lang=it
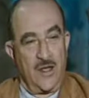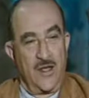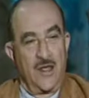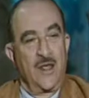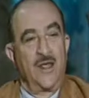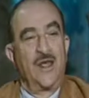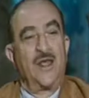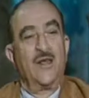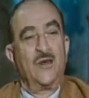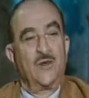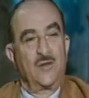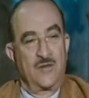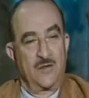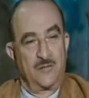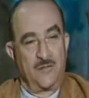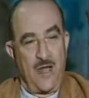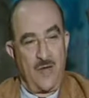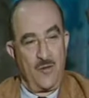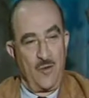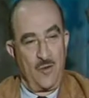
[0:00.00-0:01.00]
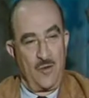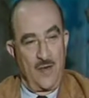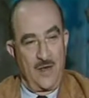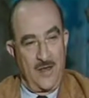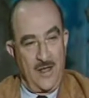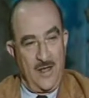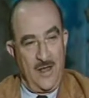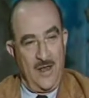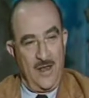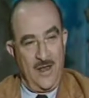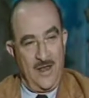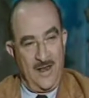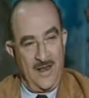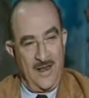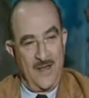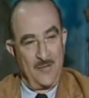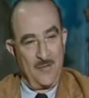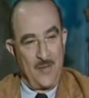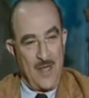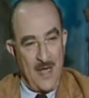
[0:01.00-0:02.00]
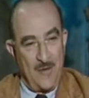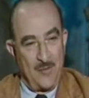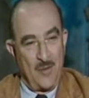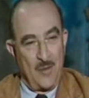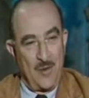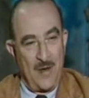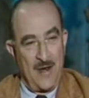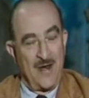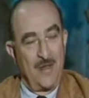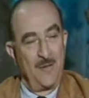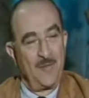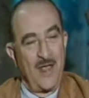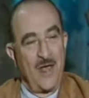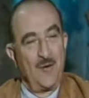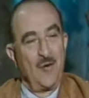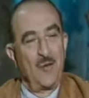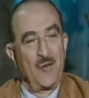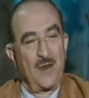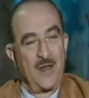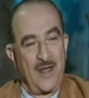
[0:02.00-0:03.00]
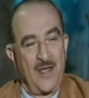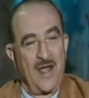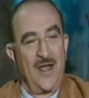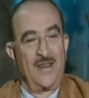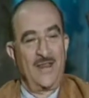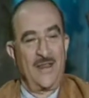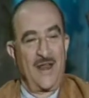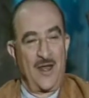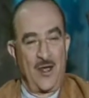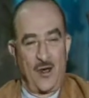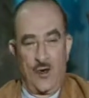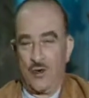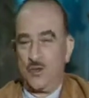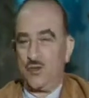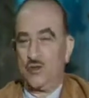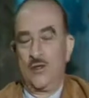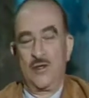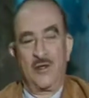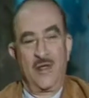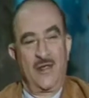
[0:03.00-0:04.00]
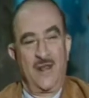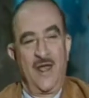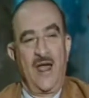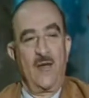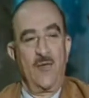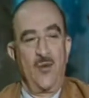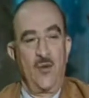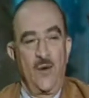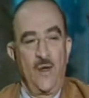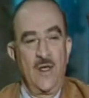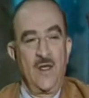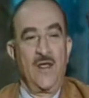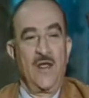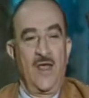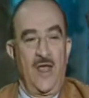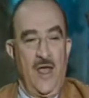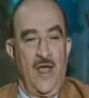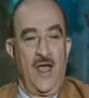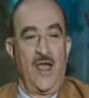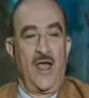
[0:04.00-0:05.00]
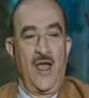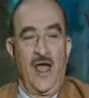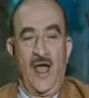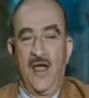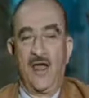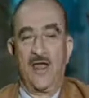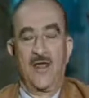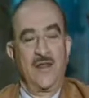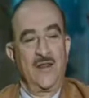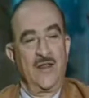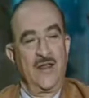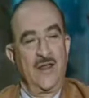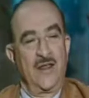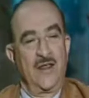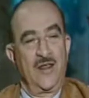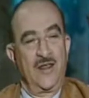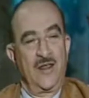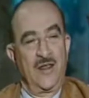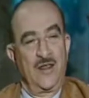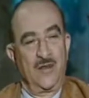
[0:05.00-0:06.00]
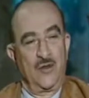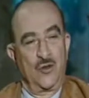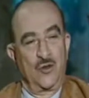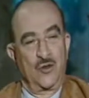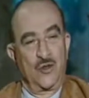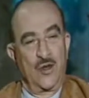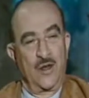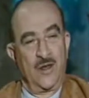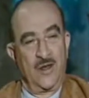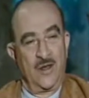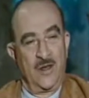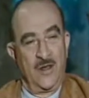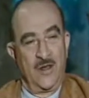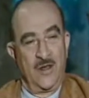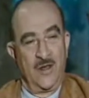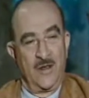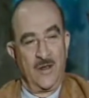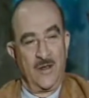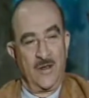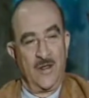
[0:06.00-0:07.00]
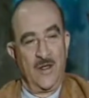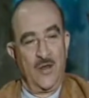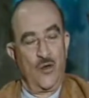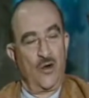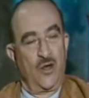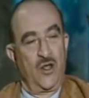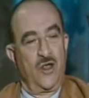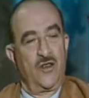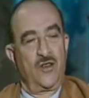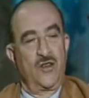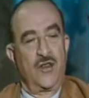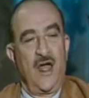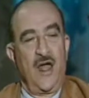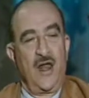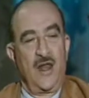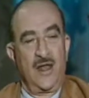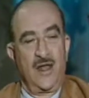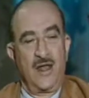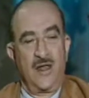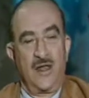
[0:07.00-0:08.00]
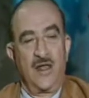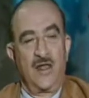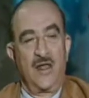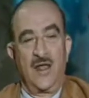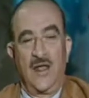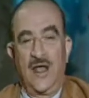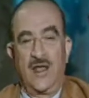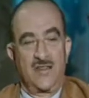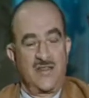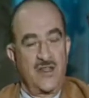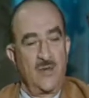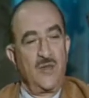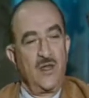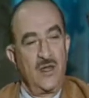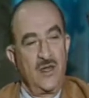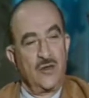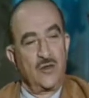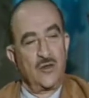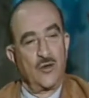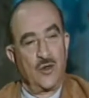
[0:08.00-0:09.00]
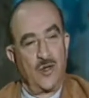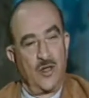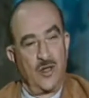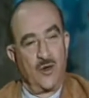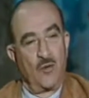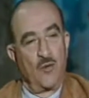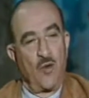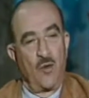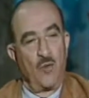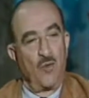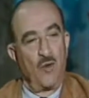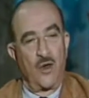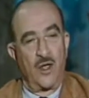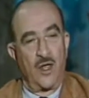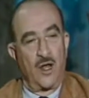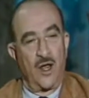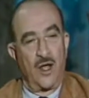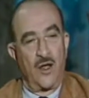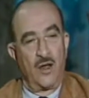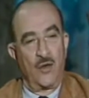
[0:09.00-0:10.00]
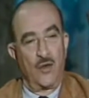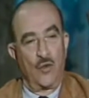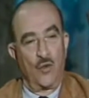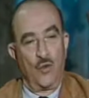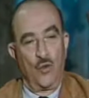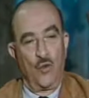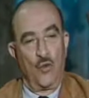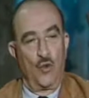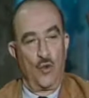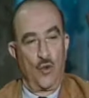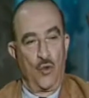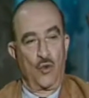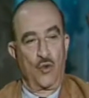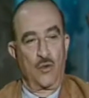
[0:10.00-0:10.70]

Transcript: e non sappiamo perché li abbiamo, ma li abbiamo perché dalla costola di Adamo e anche nelle dottrine orientali è stabilito che l'uomo era uno,